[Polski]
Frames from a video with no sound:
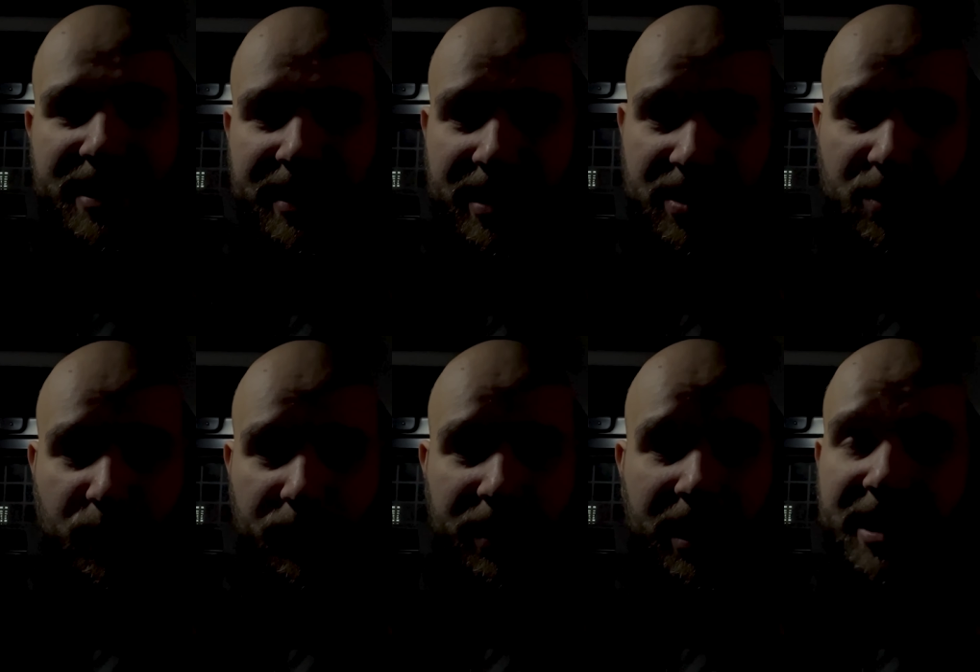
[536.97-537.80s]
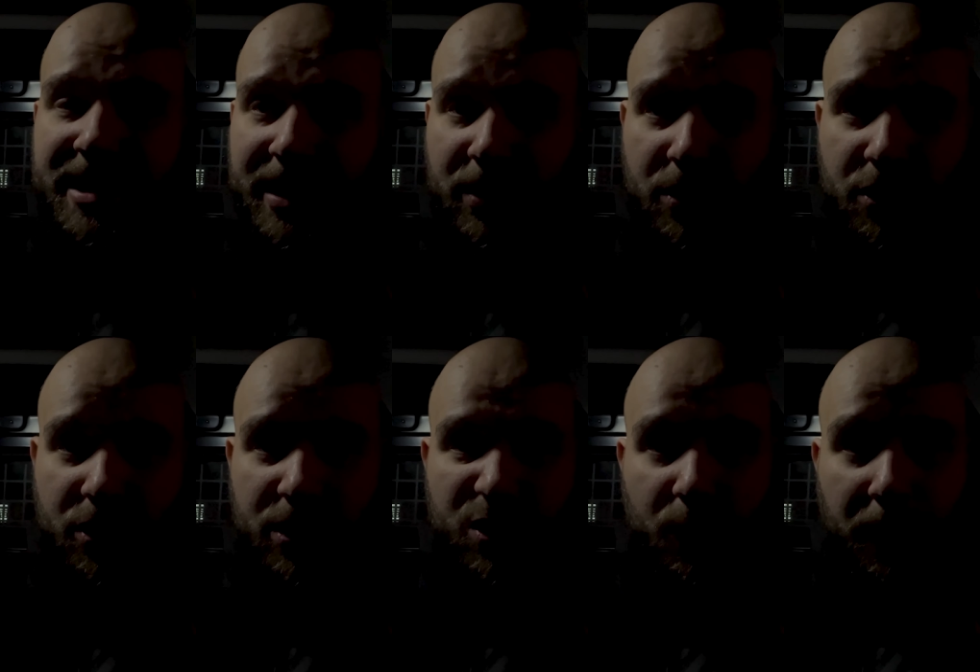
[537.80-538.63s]
jakieś, nie jest jakoś
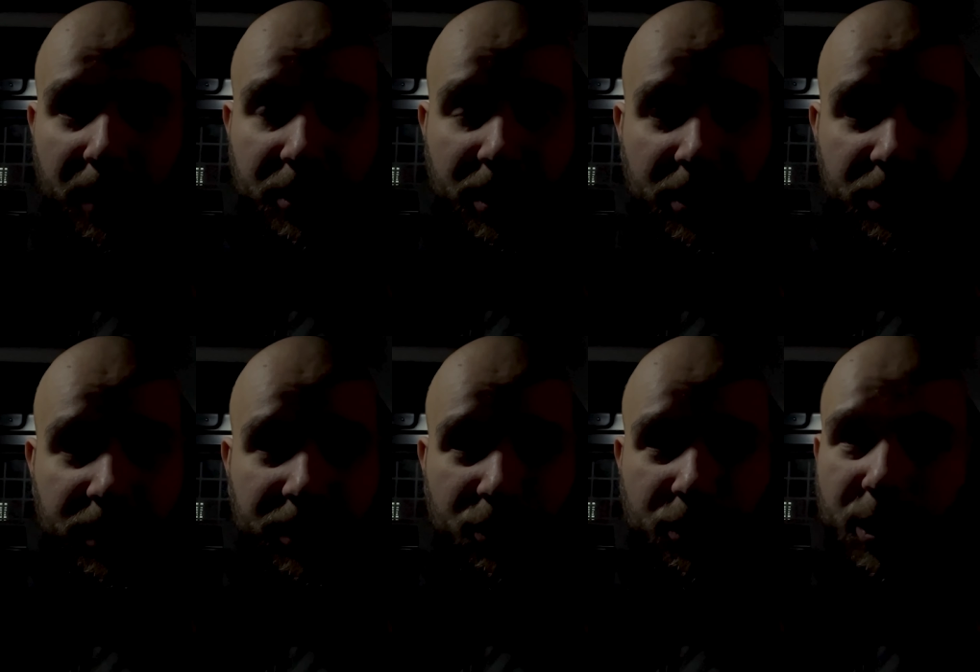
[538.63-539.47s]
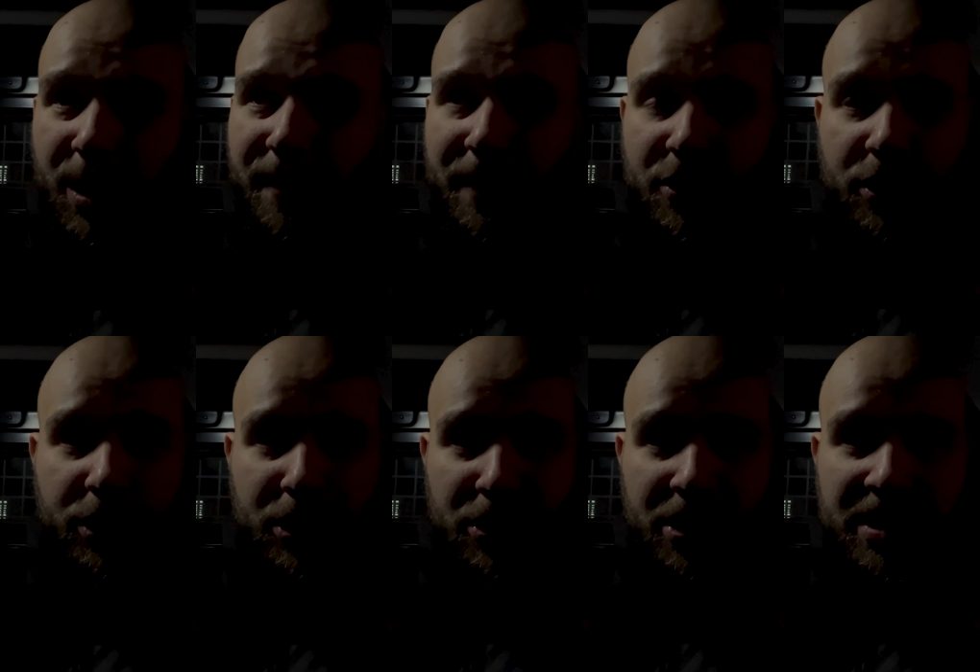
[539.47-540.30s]
super ciężkie, też ono chyba waży
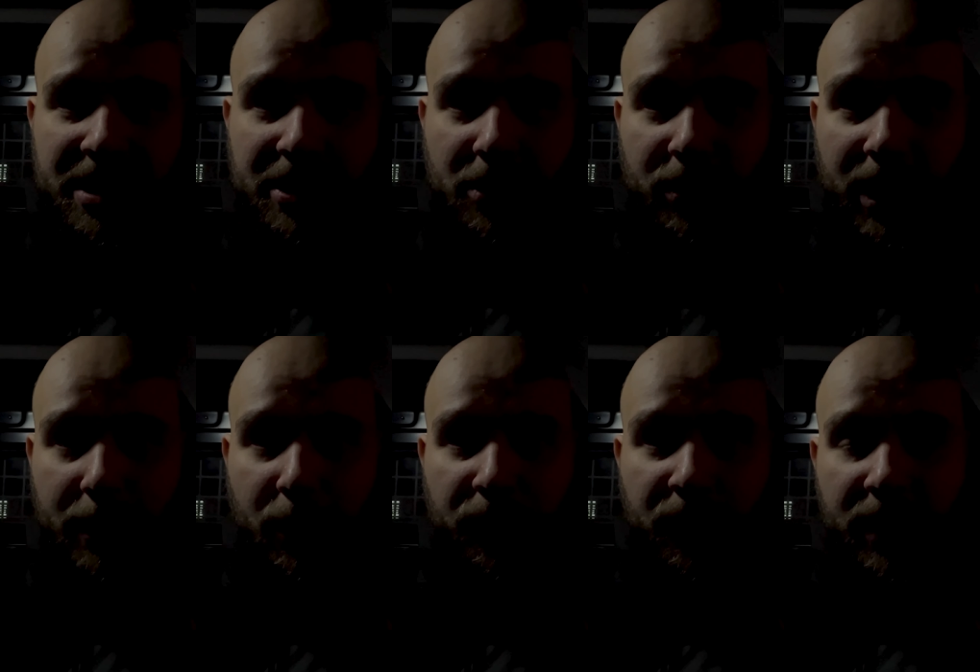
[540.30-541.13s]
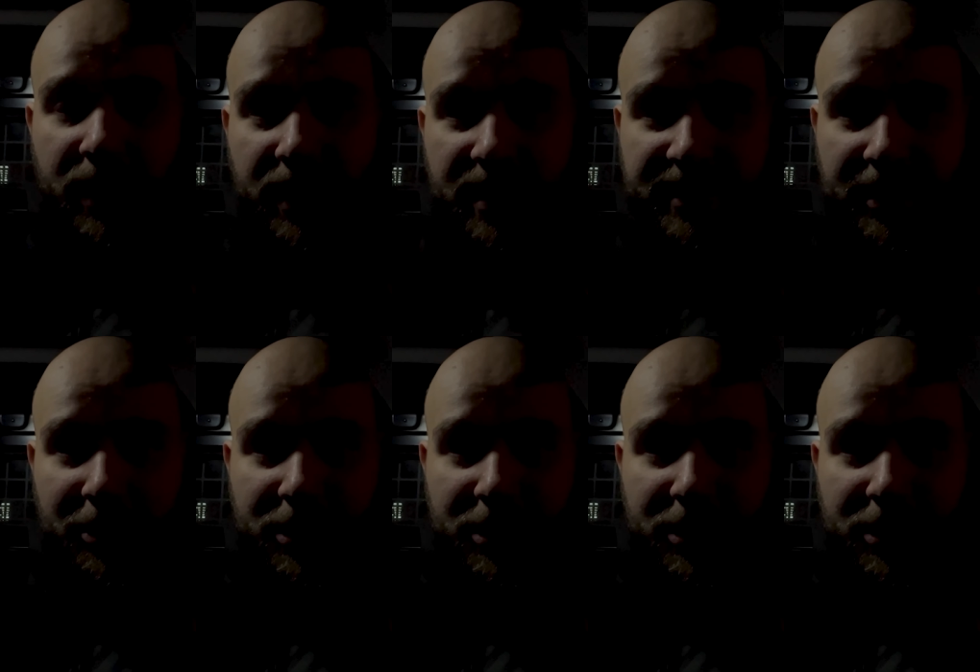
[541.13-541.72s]
1600 kg, z tego